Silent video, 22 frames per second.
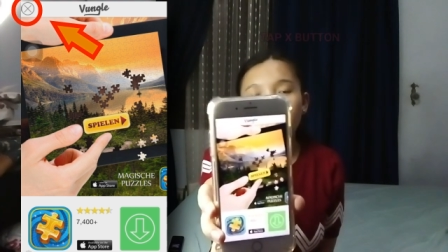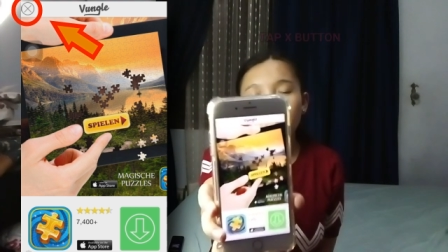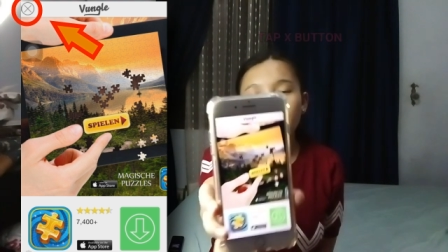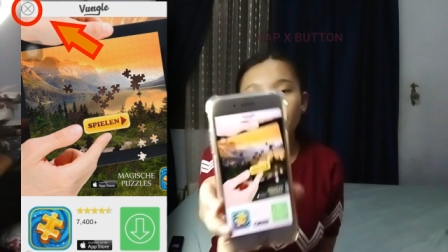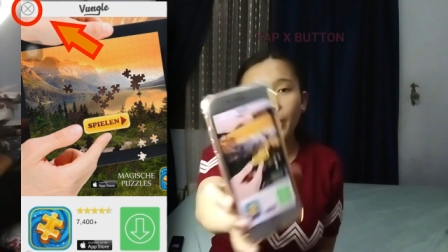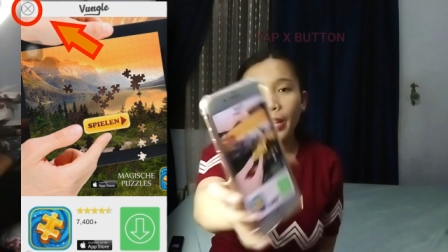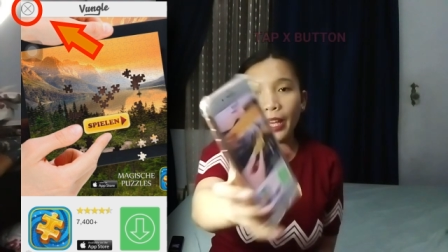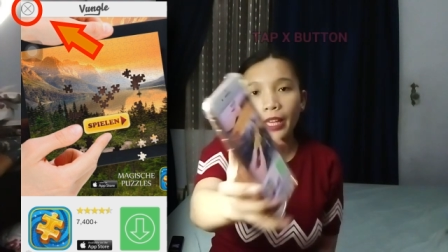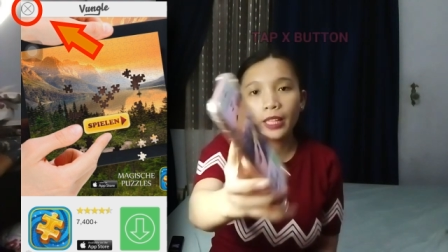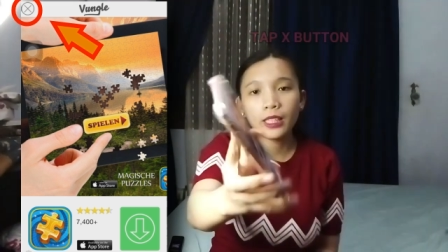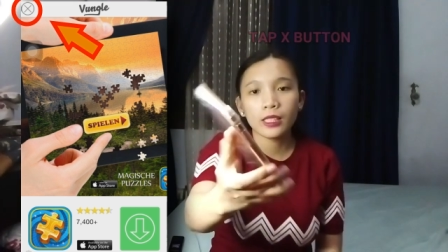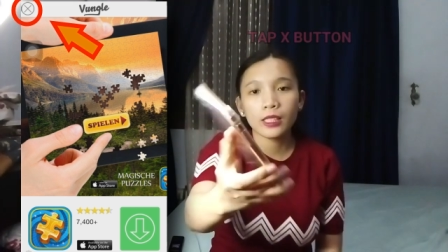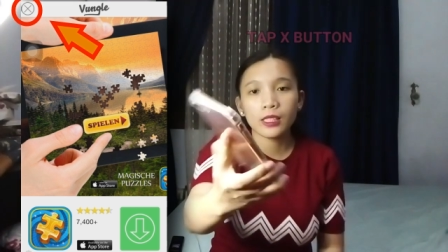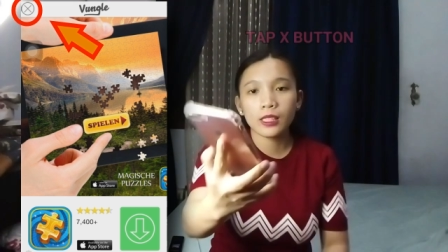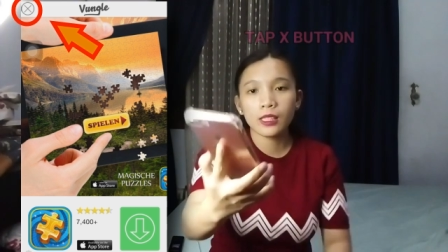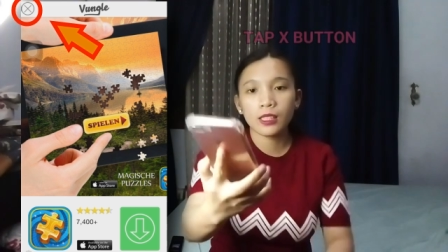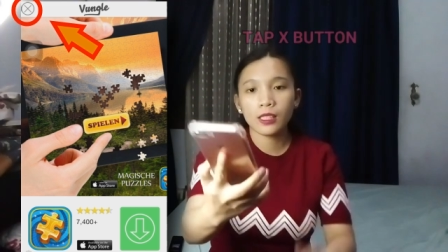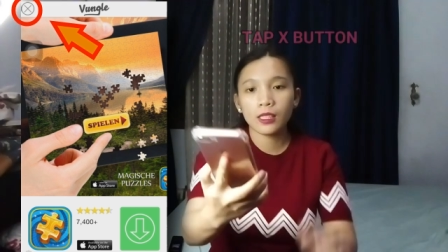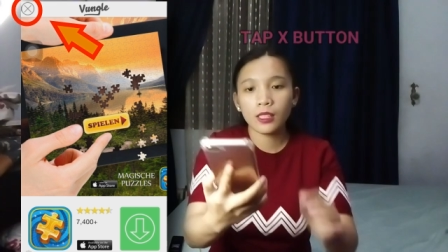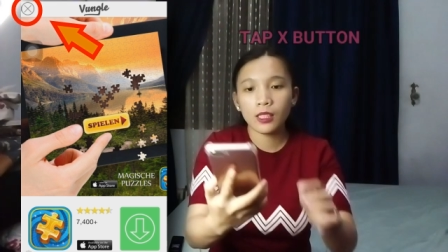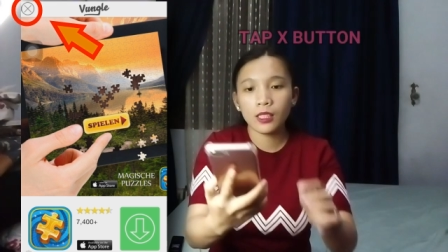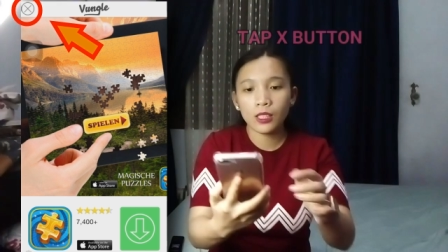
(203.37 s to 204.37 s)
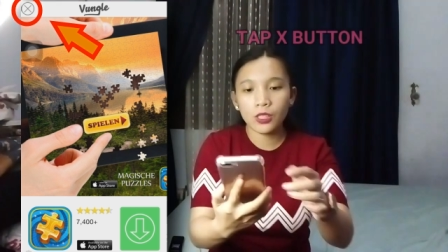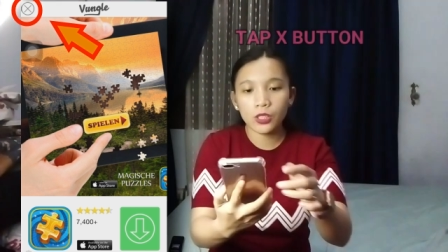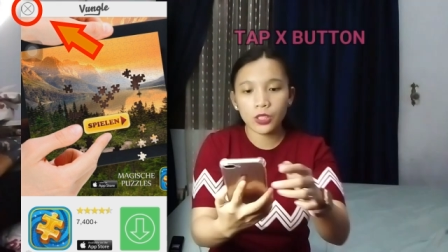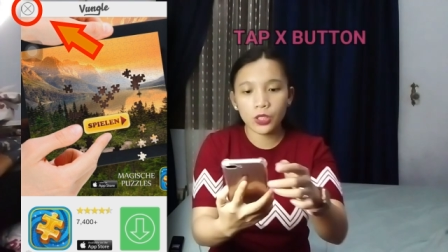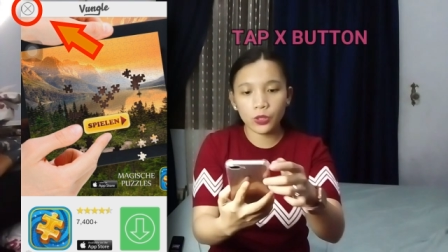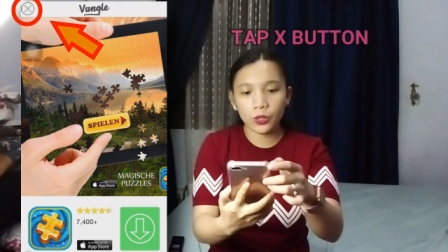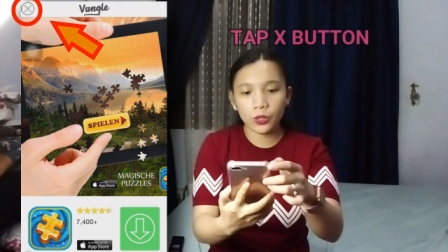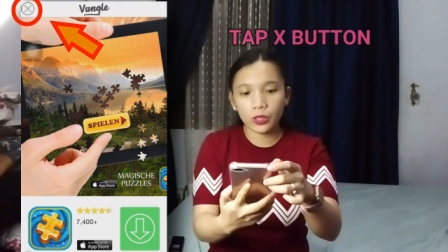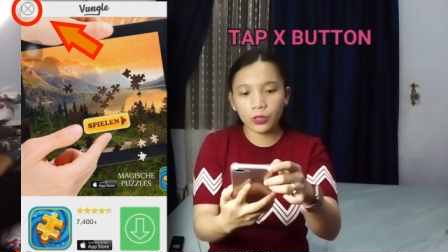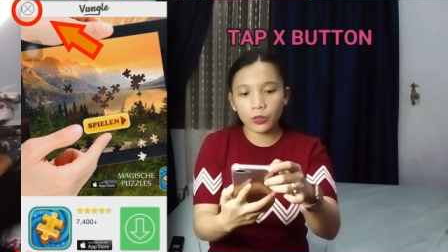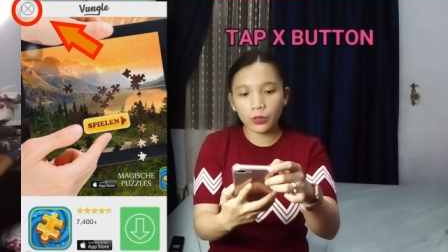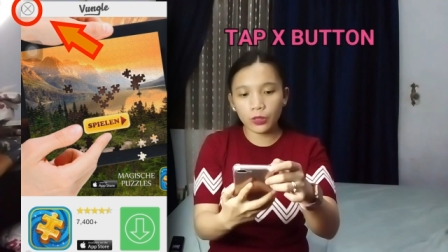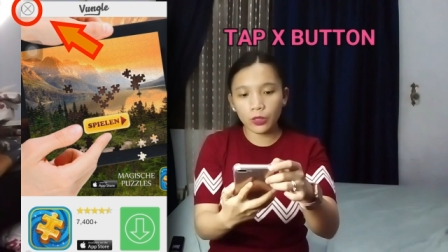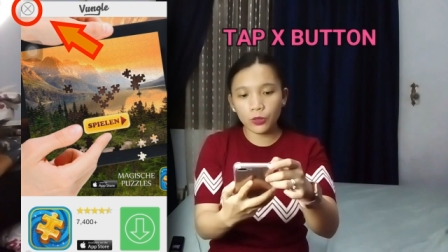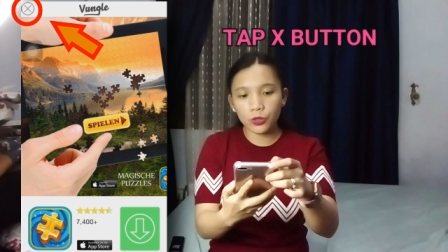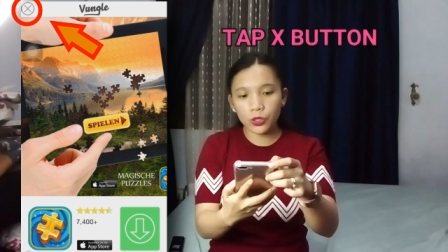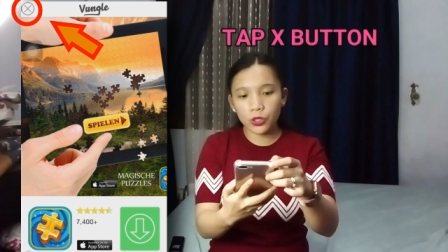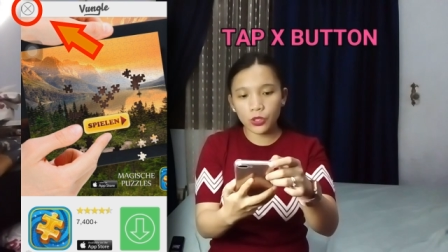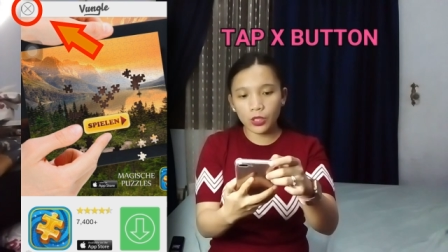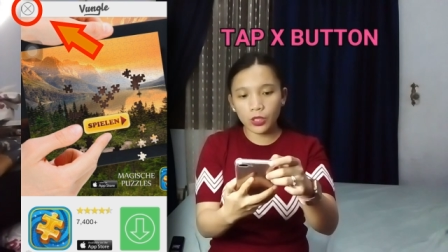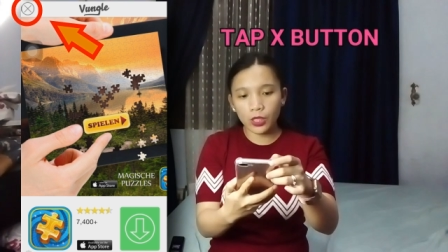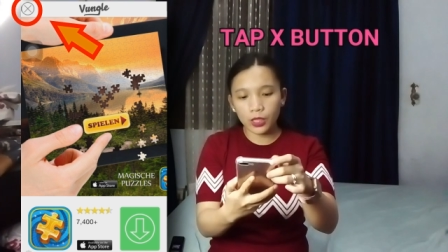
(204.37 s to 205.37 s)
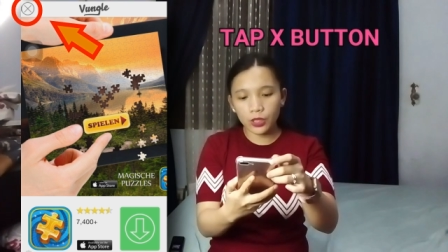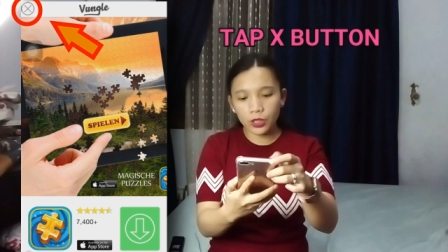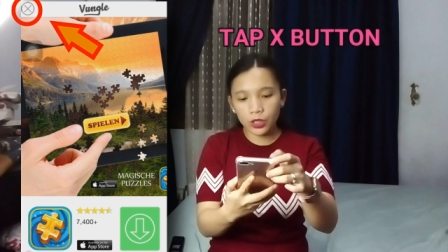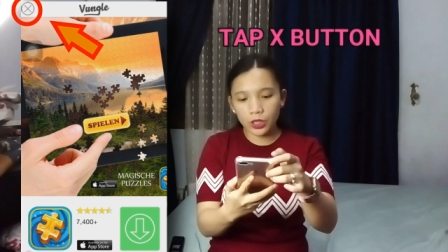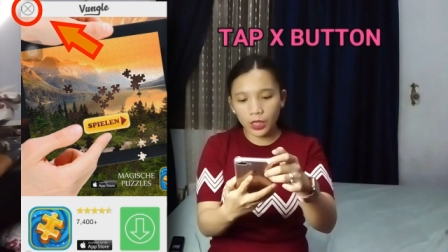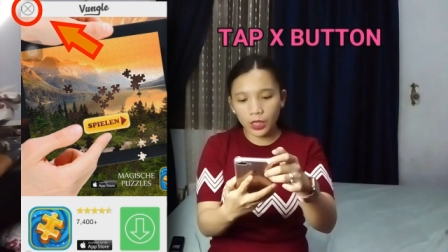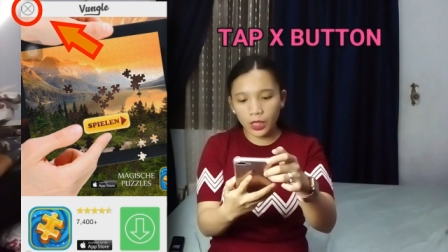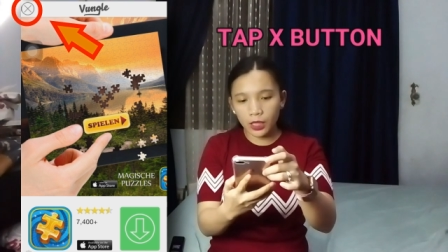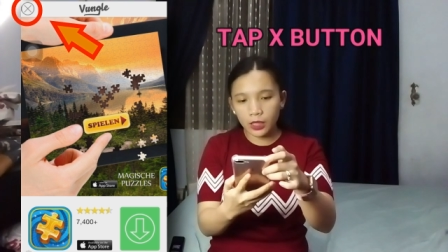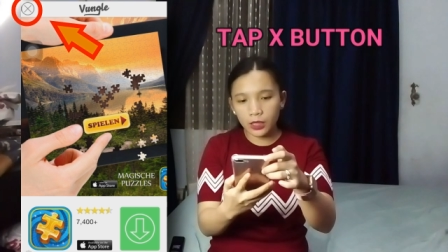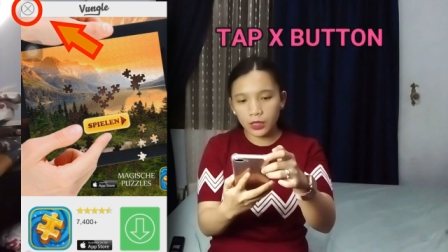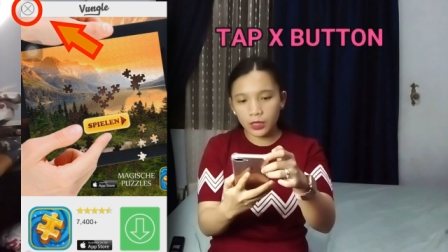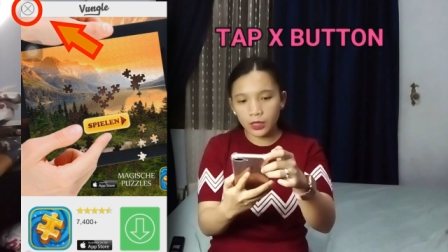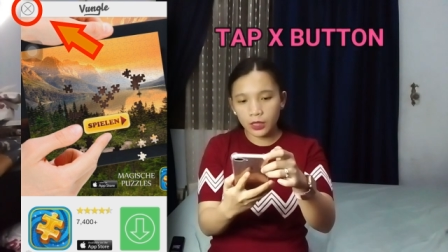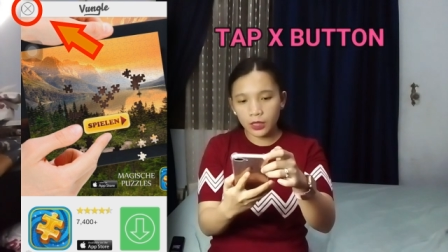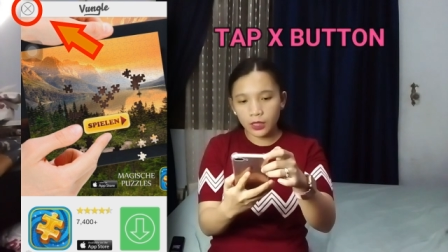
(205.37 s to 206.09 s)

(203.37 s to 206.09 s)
kayong X. So, i-close nyo lang siya.